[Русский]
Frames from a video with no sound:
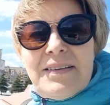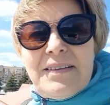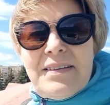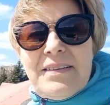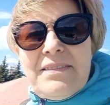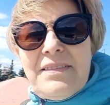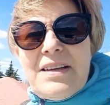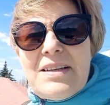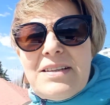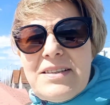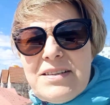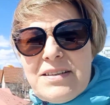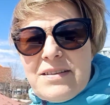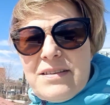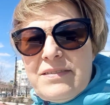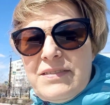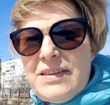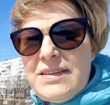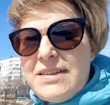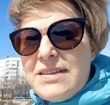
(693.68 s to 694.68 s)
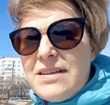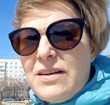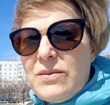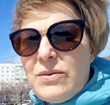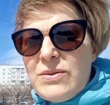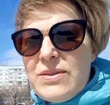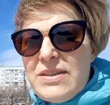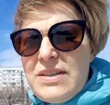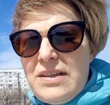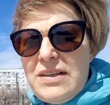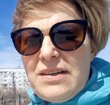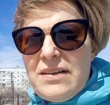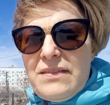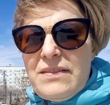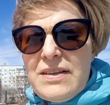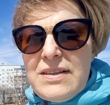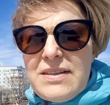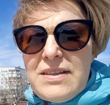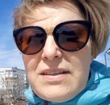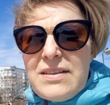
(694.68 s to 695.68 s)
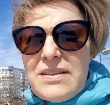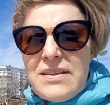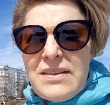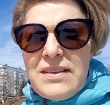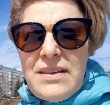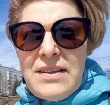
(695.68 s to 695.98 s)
Ветер. Видите, какой сильный ветер?